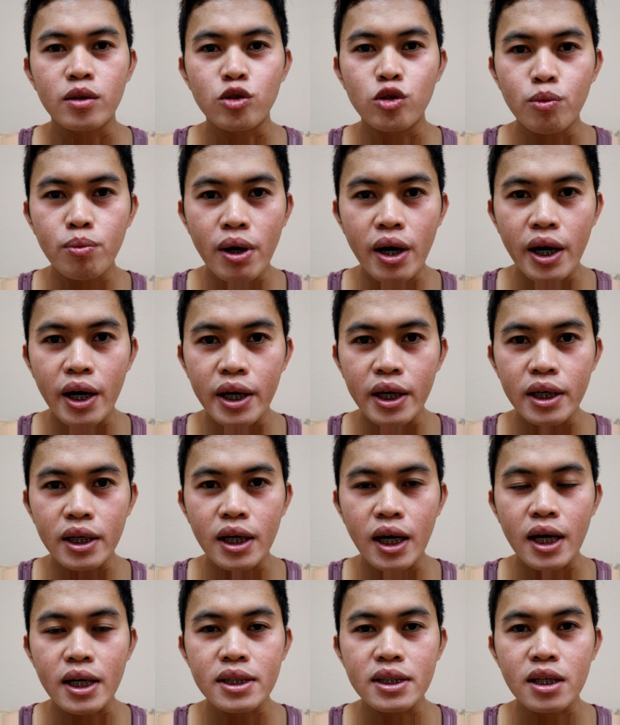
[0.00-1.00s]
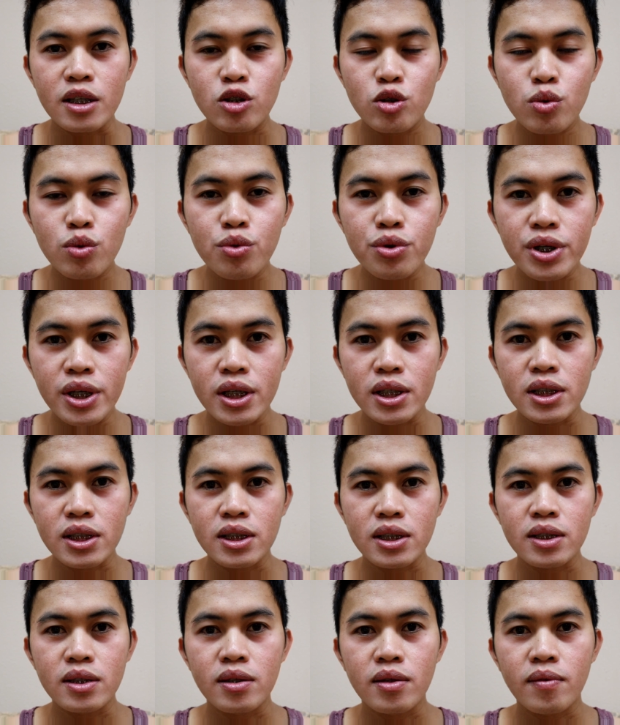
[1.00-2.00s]
Dubai as a
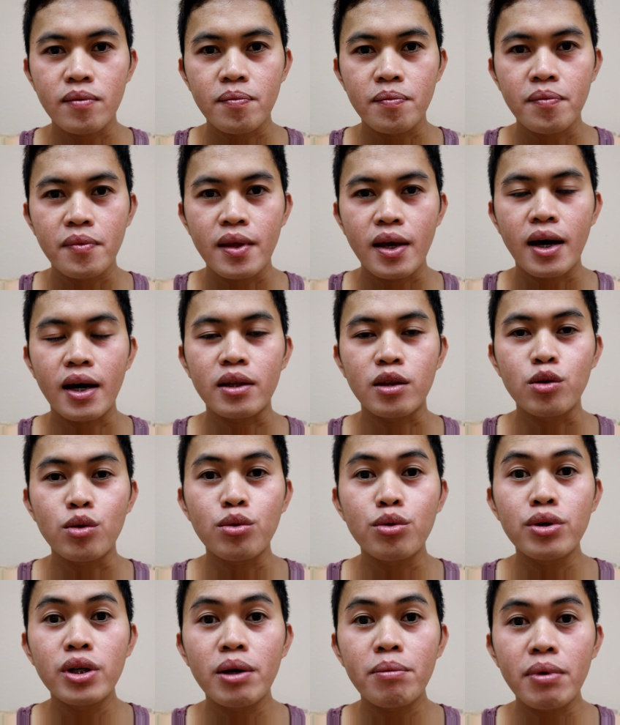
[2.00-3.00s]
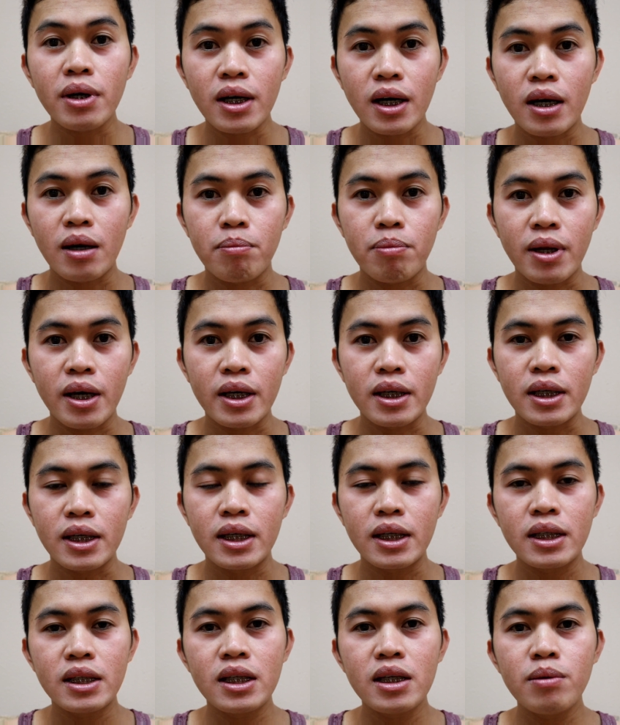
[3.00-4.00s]
tourist at doon na mag-apply.
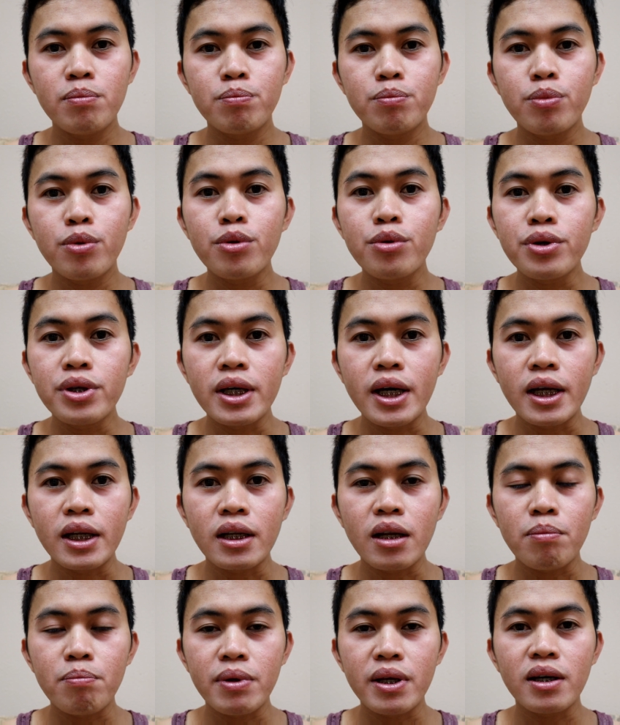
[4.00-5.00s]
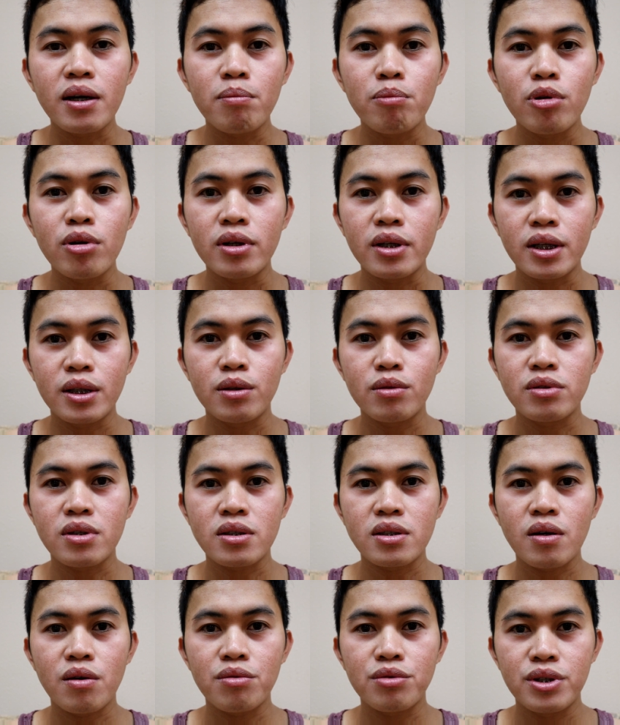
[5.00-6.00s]
Hindi po yan applicable dito
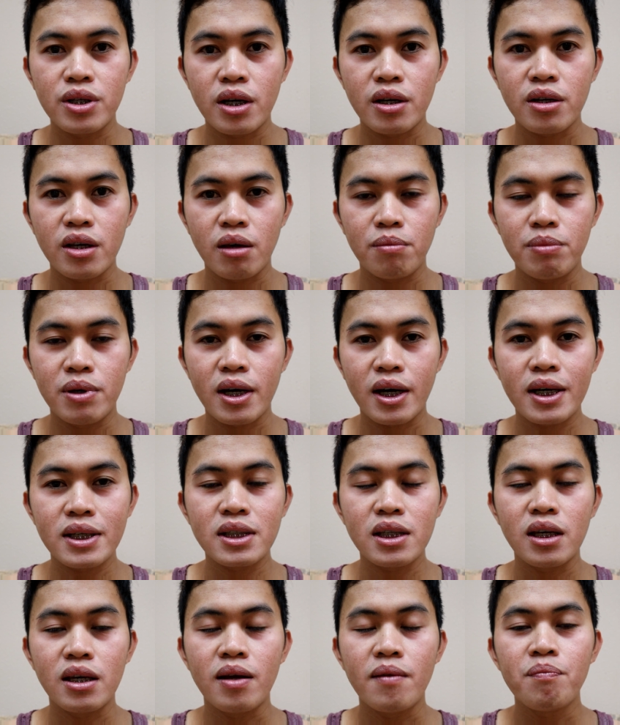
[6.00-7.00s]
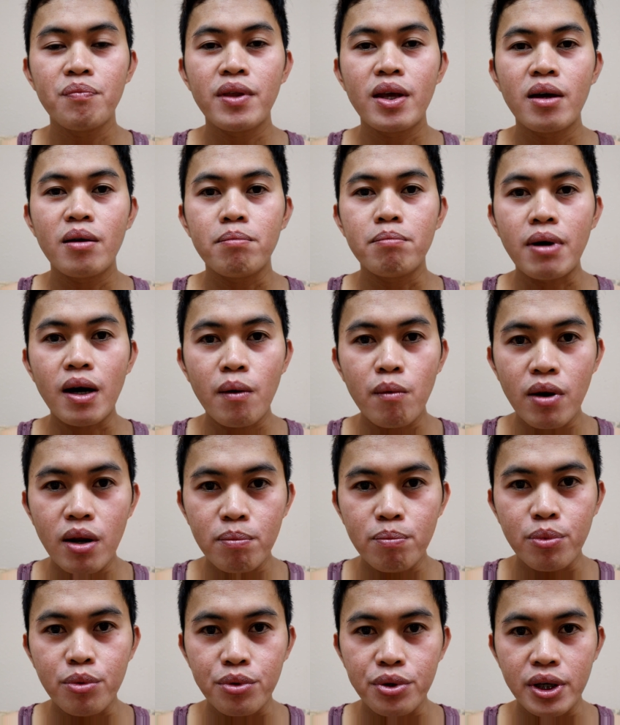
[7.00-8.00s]
sa Saudi Arabia kasi
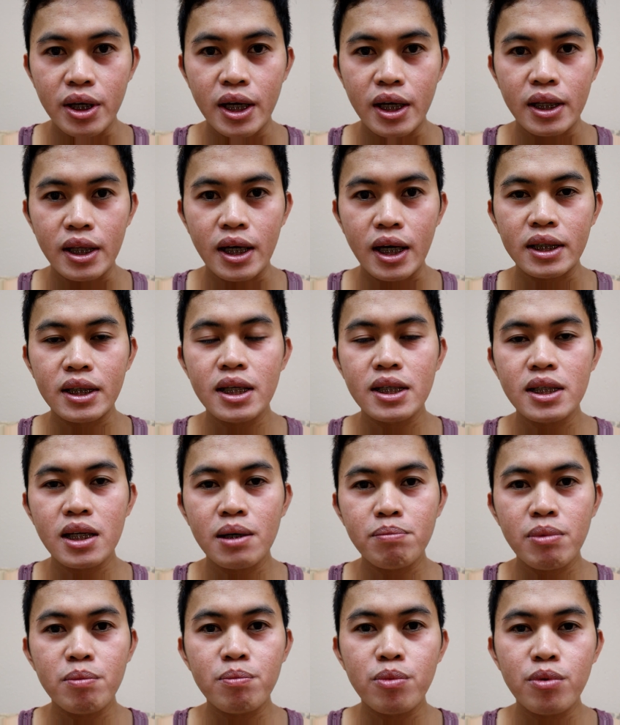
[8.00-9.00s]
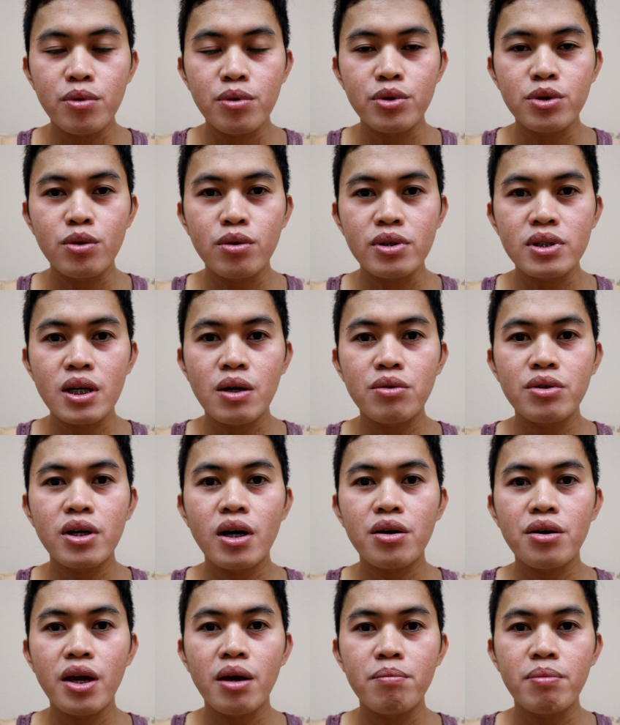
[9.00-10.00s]
bawal po yan. At isa pa po, yung Saudi
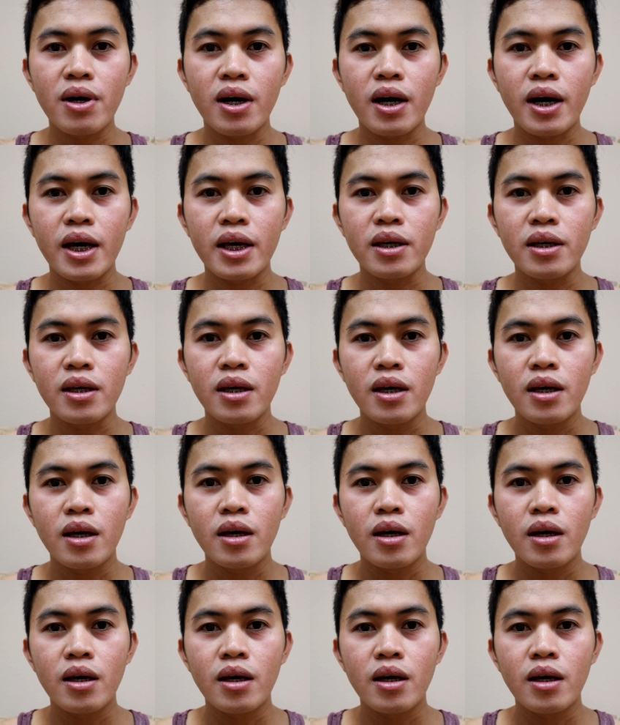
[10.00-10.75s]
Arabia ay